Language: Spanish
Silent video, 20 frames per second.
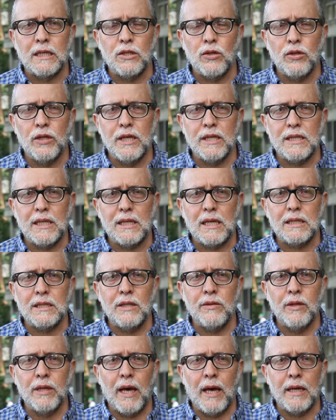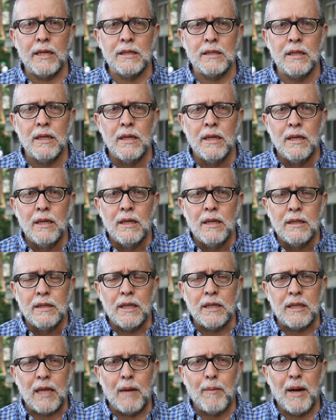la organización de estas actividades
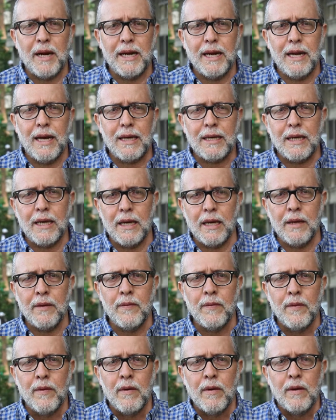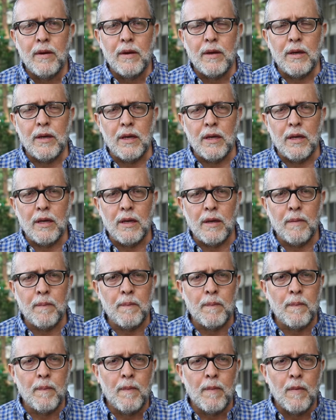de tal manera que
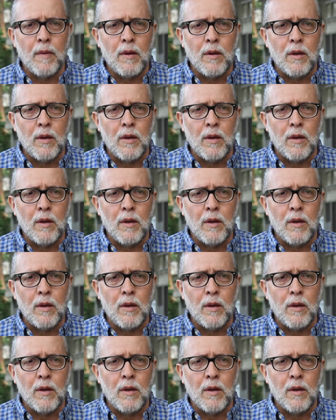eh,